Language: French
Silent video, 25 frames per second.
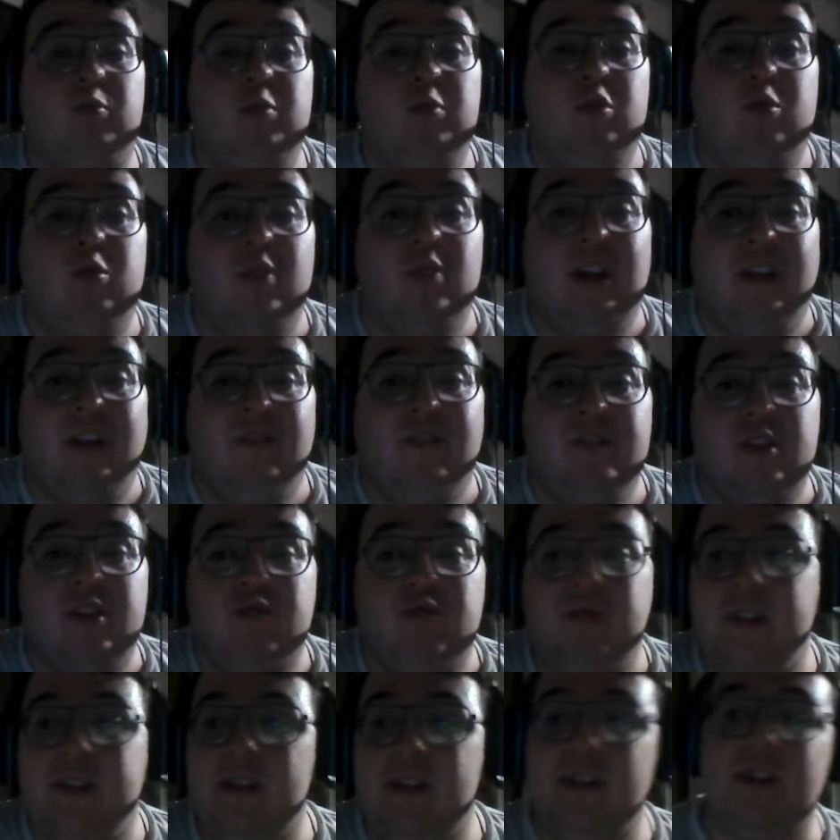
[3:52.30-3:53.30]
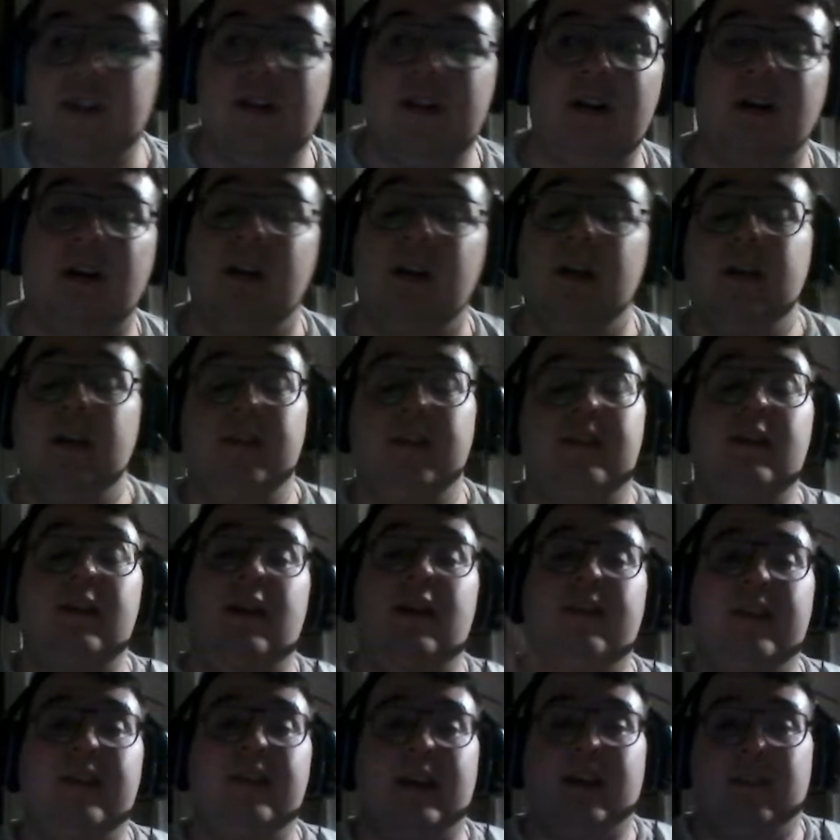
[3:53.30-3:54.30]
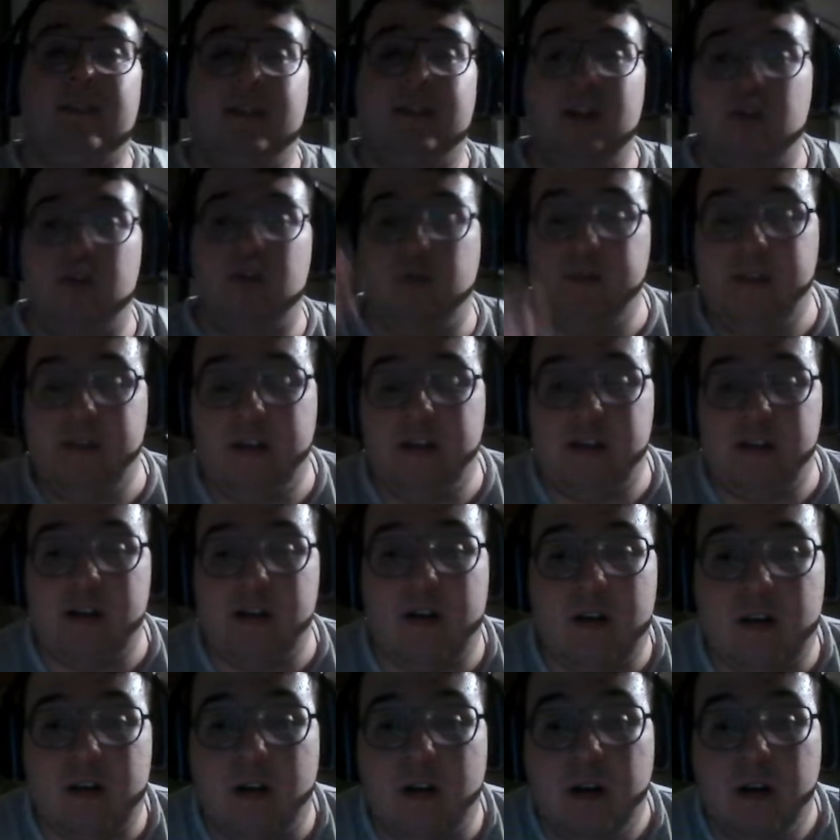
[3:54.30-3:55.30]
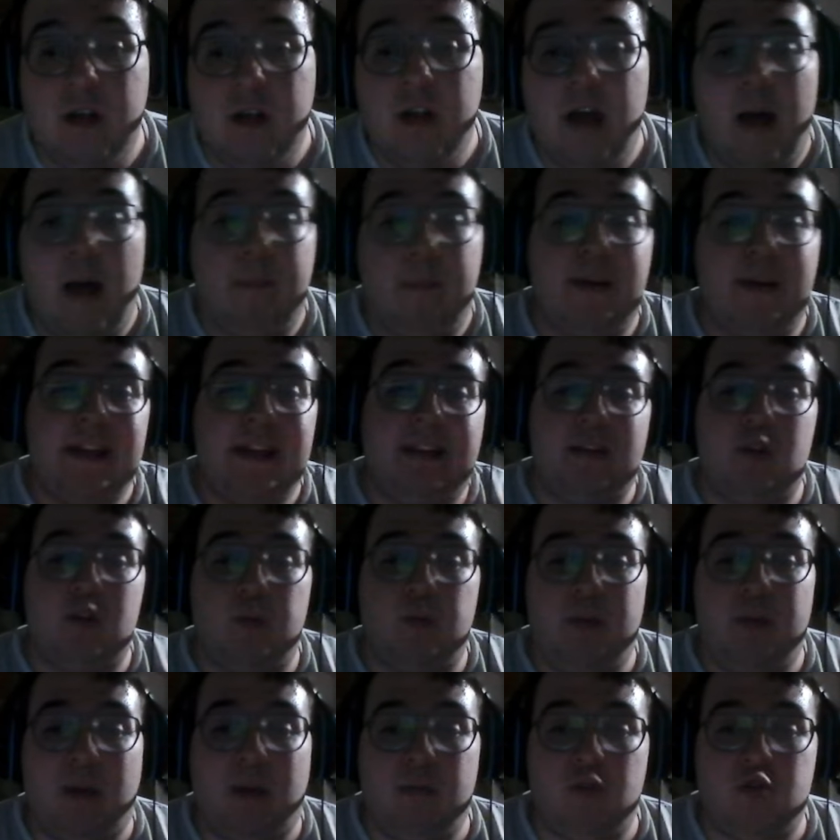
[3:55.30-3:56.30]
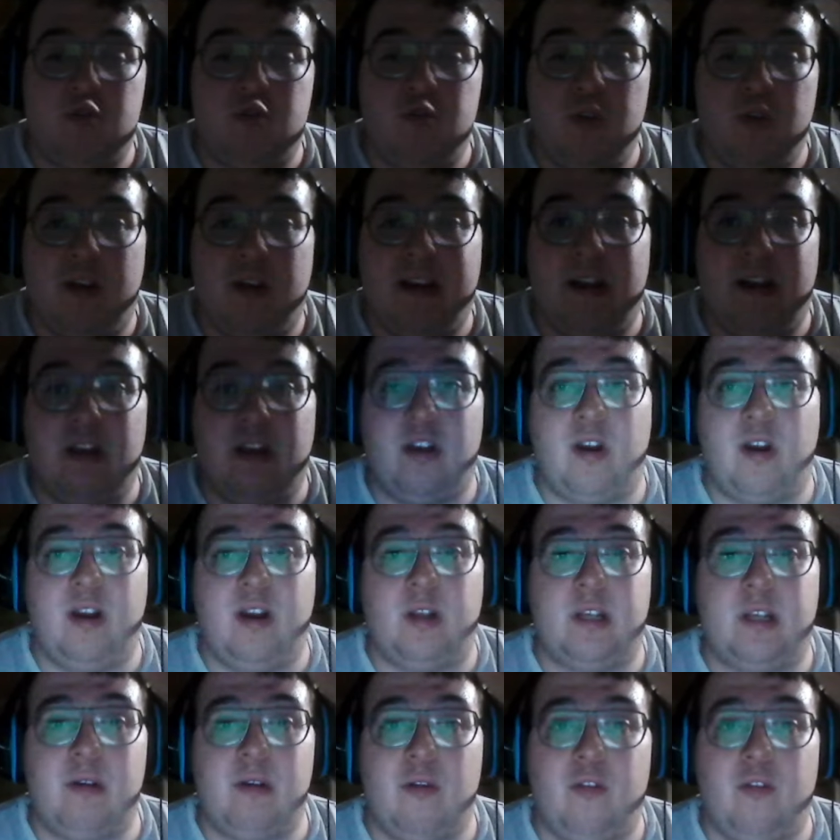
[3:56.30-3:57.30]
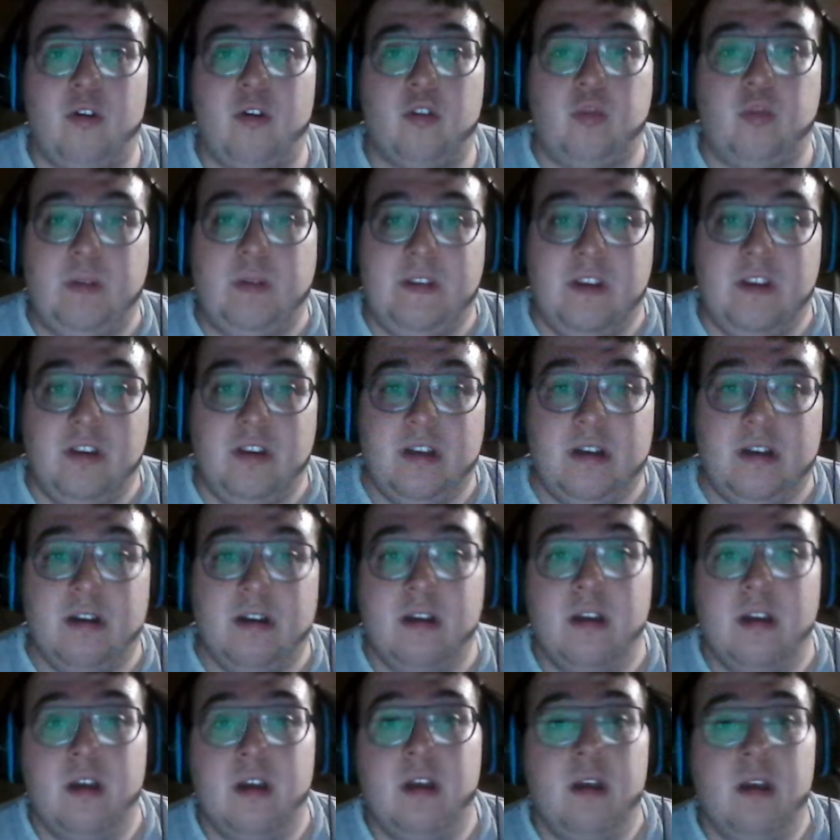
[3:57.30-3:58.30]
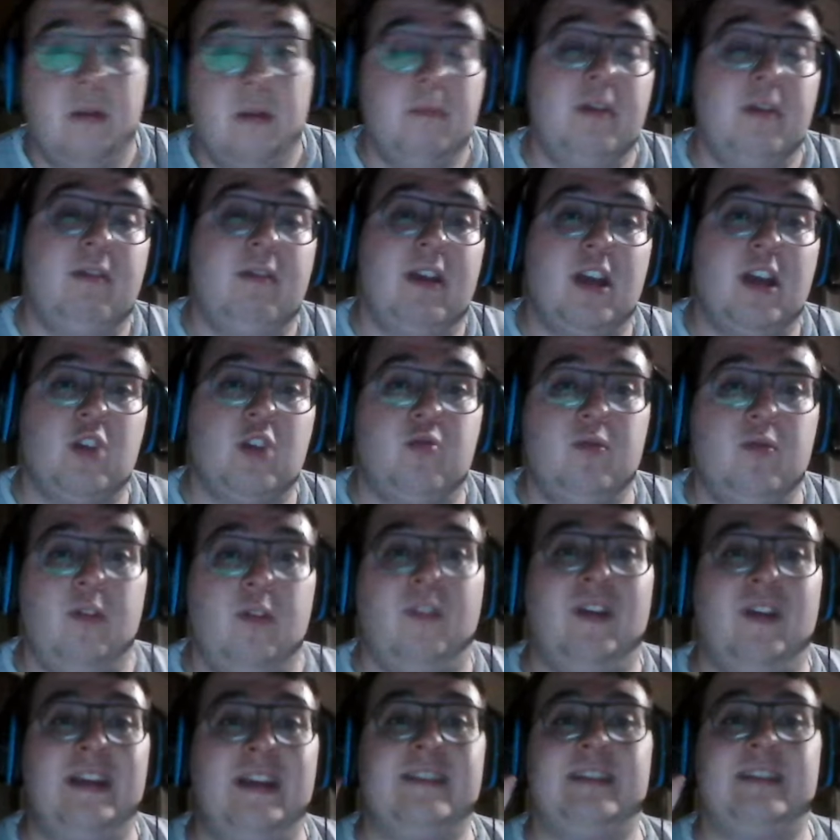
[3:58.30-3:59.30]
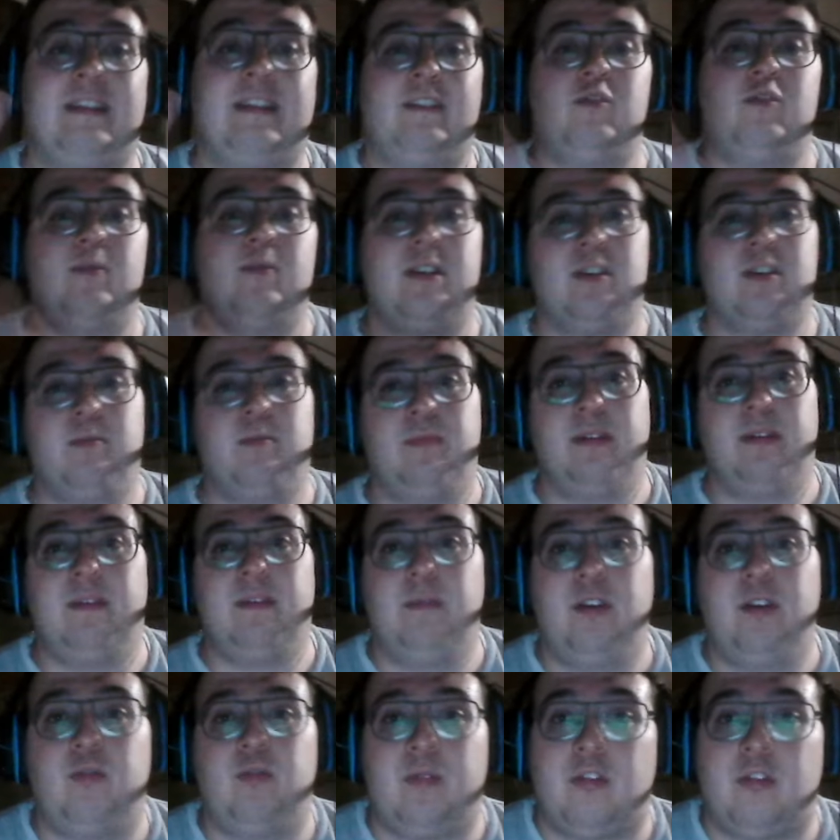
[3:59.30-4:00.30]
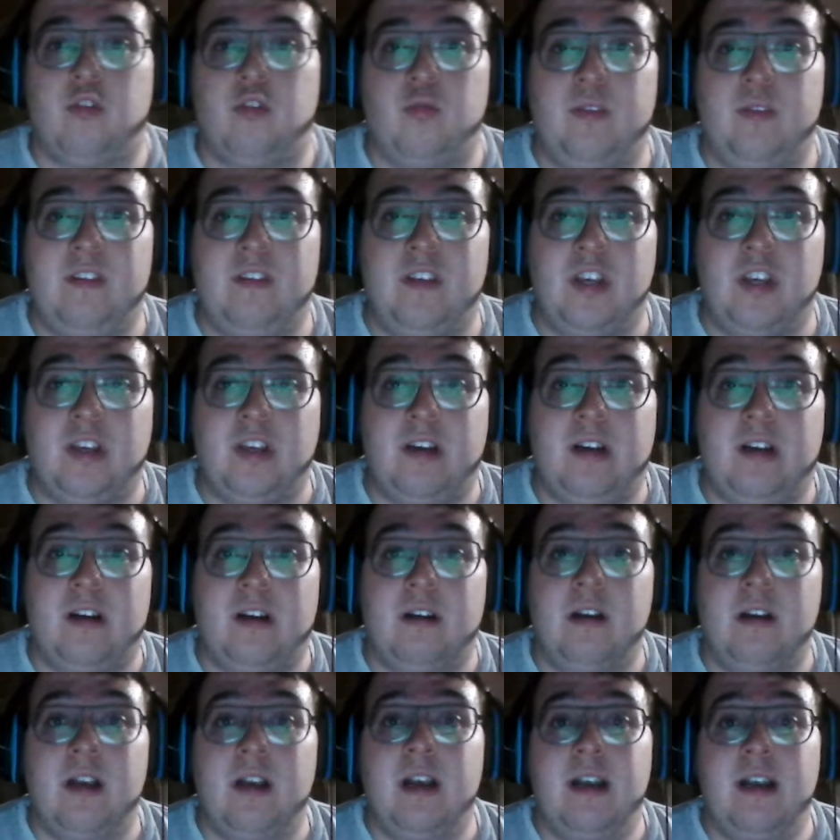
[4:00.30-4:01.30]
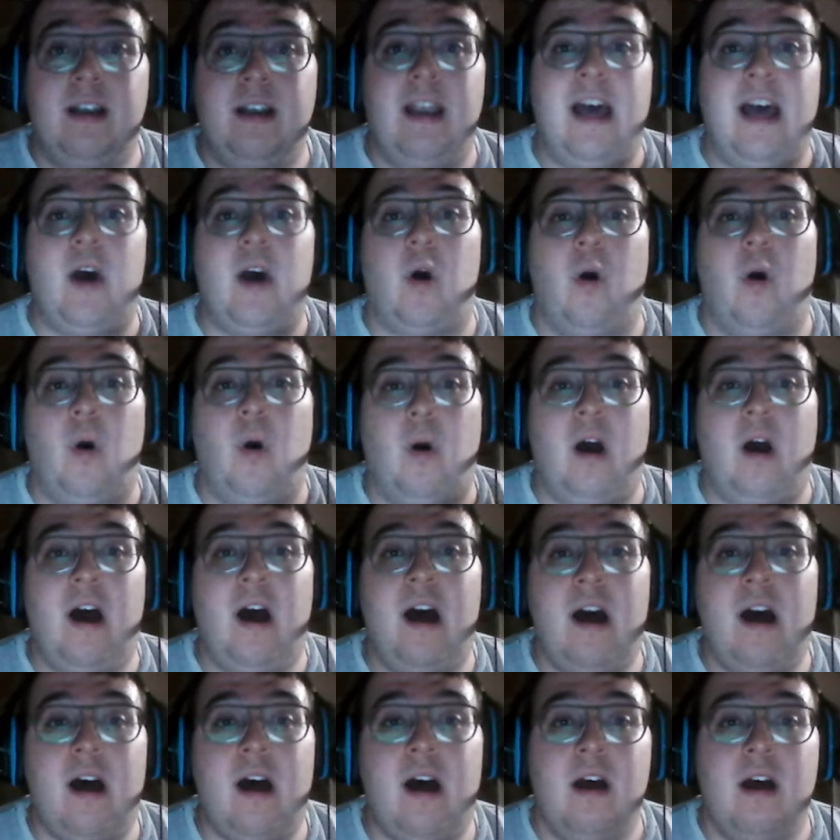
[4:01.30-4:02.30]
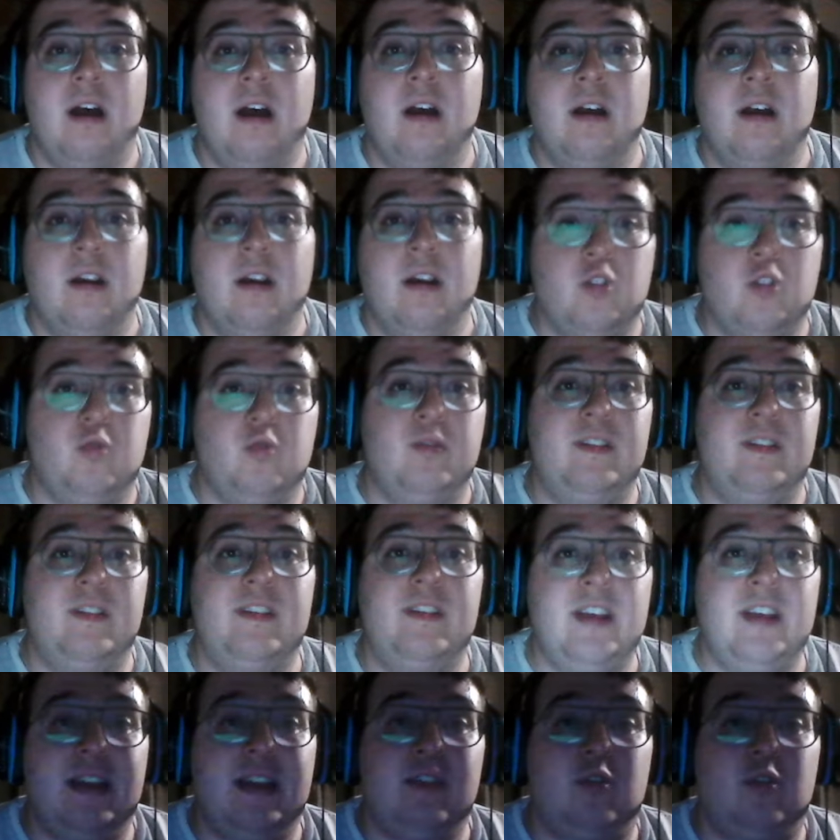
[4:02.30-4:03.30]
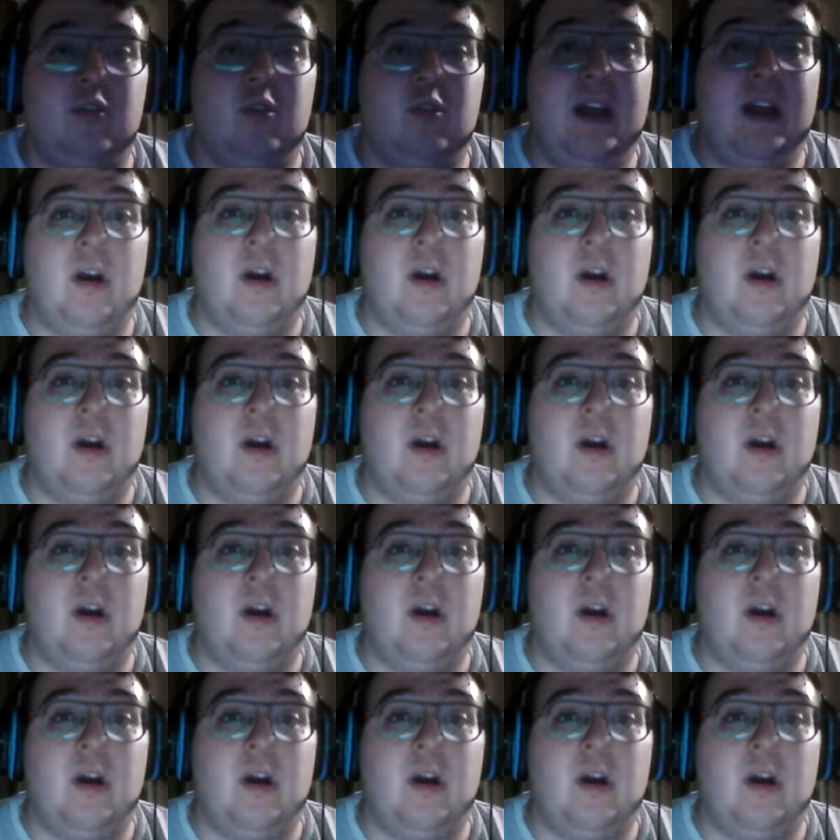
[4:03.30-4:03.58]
minutes de la fin, je vous dis déjà. C'est la vérité, je vous dis déjà. Après, il y a des super super bon joueur avec le France, je vous dis déjà. Mais voilà, je vous faire les stats, faut parce que je vous dis déjà, la Rora, je vous dis déjà, est-ce que la